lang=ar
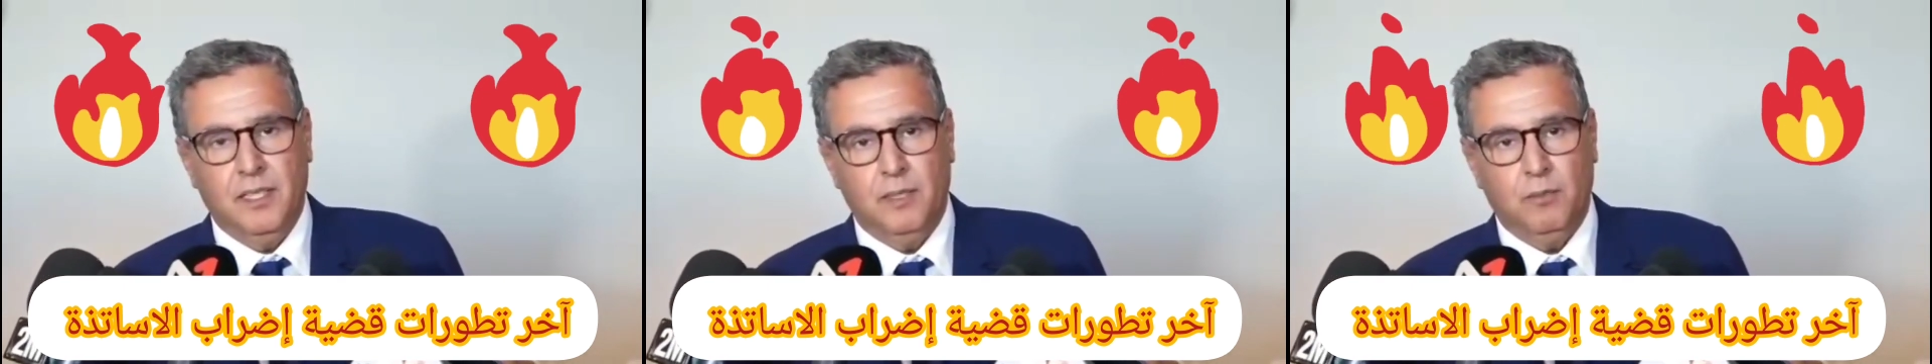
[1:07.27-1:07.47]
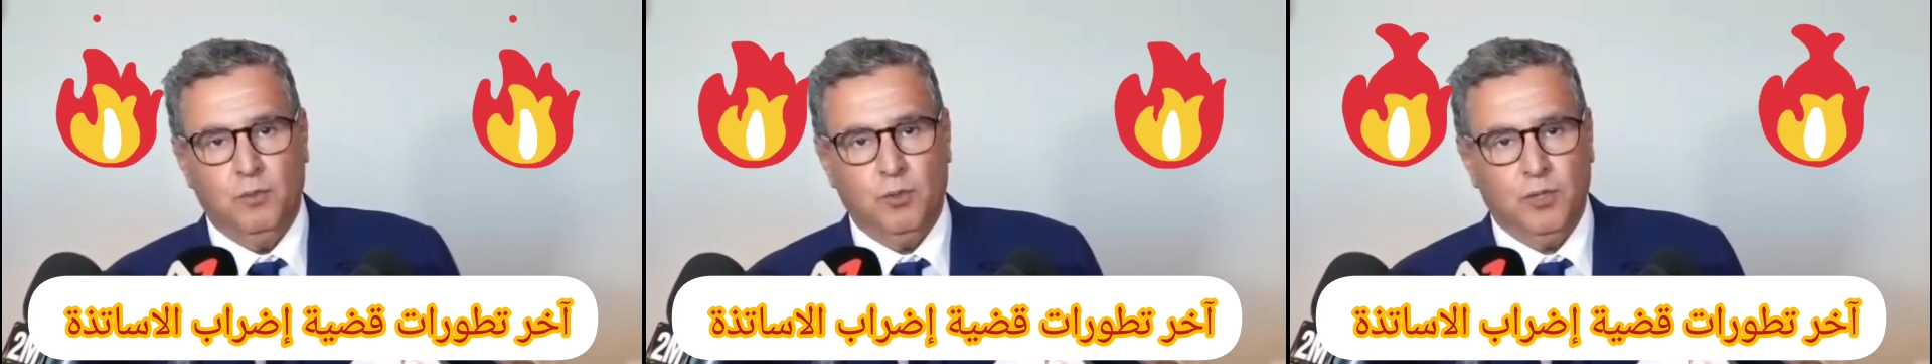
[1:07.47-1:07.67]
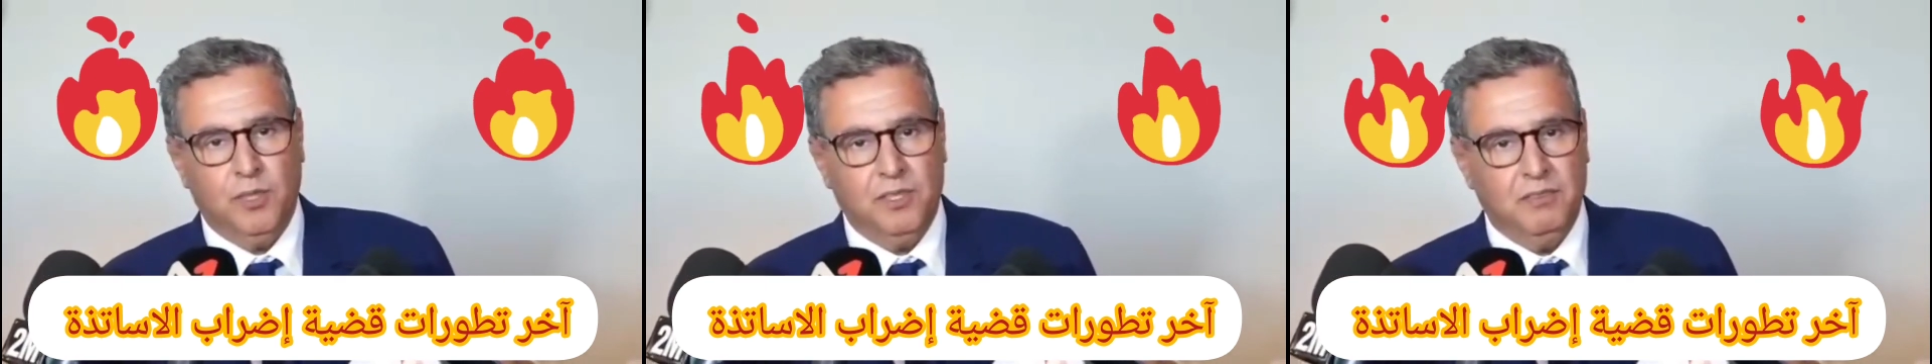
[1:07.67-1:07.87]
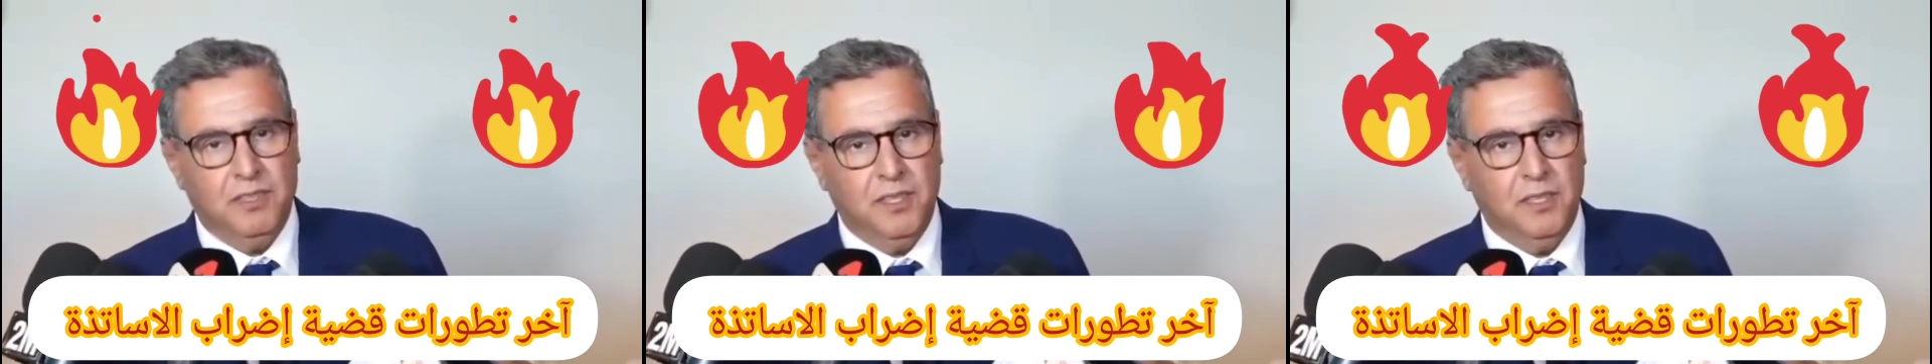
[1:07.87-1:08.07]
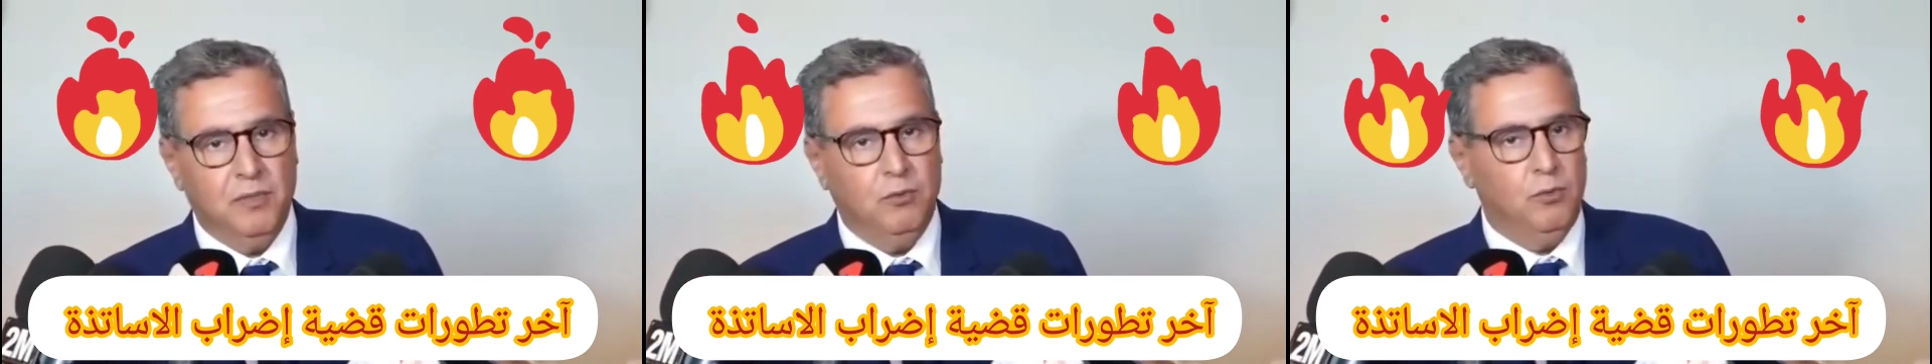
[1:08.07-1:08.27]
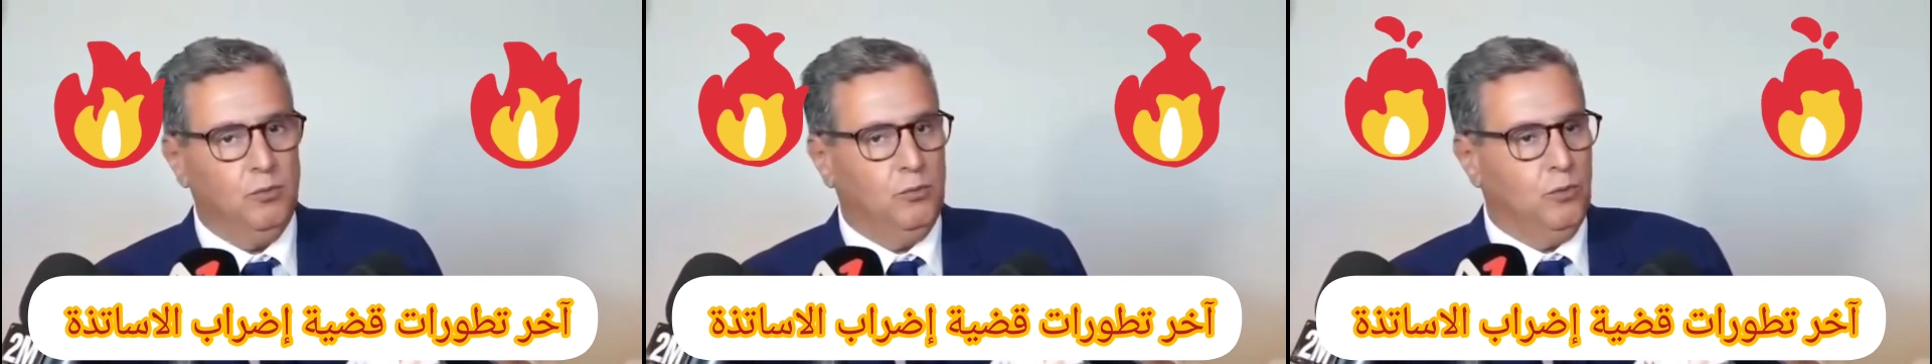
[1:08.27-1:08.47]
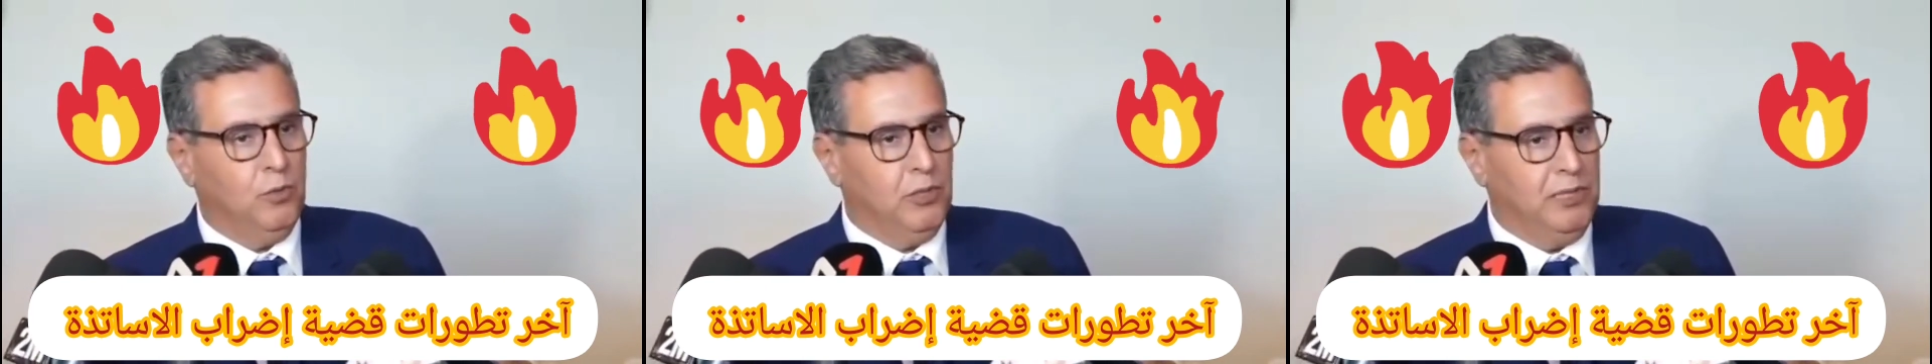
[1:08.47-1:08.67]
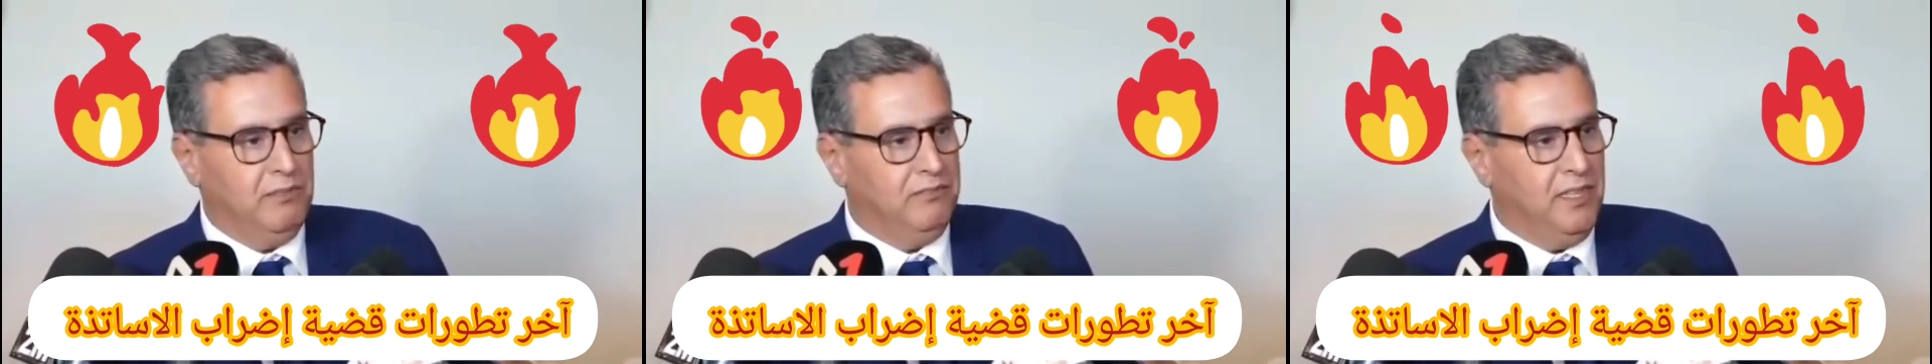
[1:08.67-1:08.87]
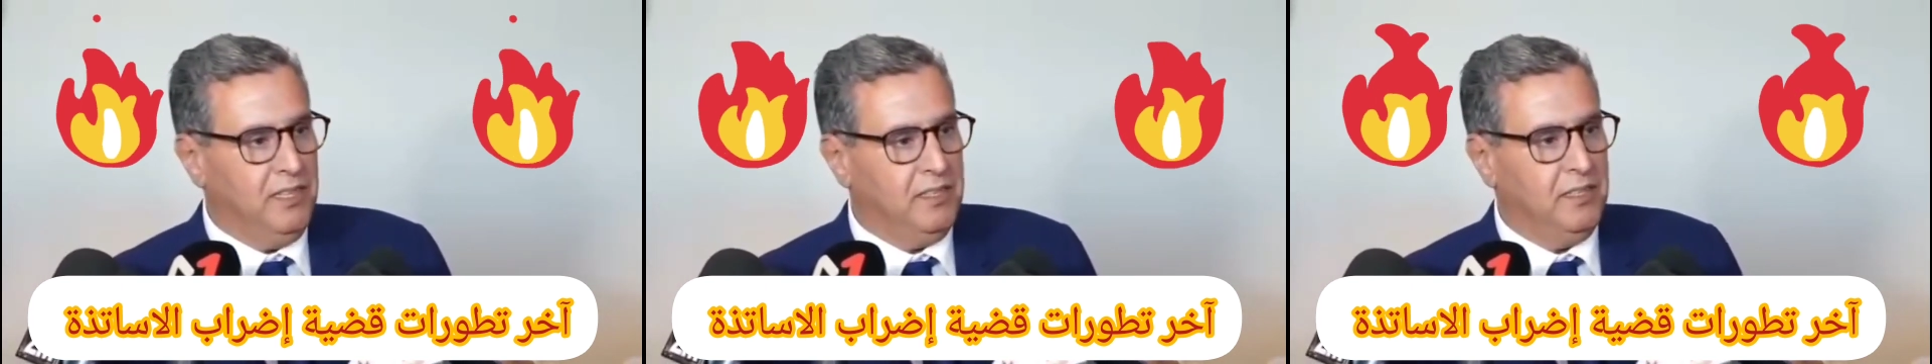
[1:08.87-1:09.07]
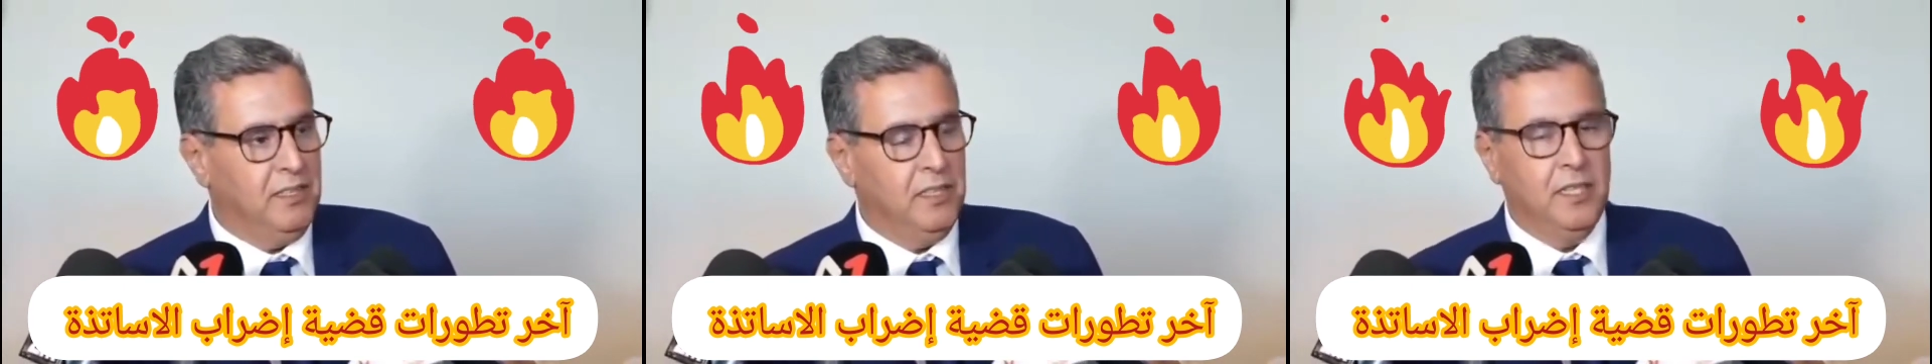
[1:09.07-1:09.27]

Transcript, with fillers: الموظفين والموظفات